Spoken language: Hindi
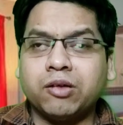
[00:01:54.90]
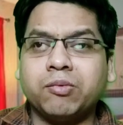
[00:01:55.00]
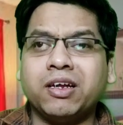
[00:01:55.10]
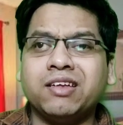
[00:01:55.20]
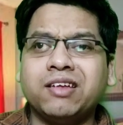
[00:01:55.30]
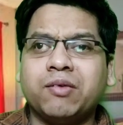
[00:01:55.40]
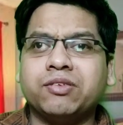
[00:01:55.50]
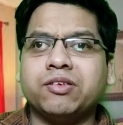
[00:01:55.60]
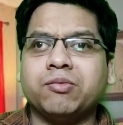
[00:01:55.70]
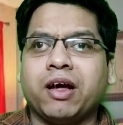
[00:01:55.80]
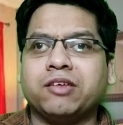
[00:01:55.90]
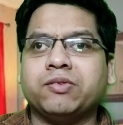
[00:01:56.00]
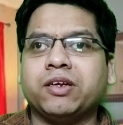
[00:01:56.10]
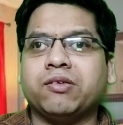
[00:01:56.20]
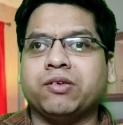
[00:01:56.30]
तो मेरे हिसाब से जो मैच
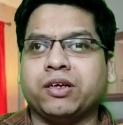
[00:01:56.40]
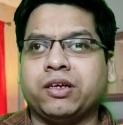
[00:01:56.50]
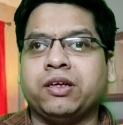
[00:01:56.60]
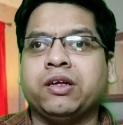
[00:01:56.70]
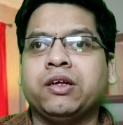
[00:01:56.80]
विनर होगी